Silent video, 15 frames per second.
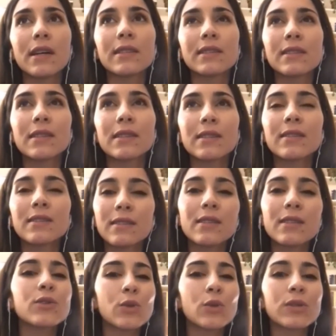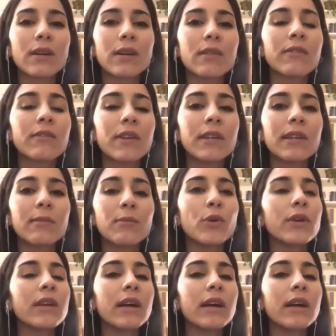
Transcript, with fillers: aslında kadınlara söz hakkı verilmiyor.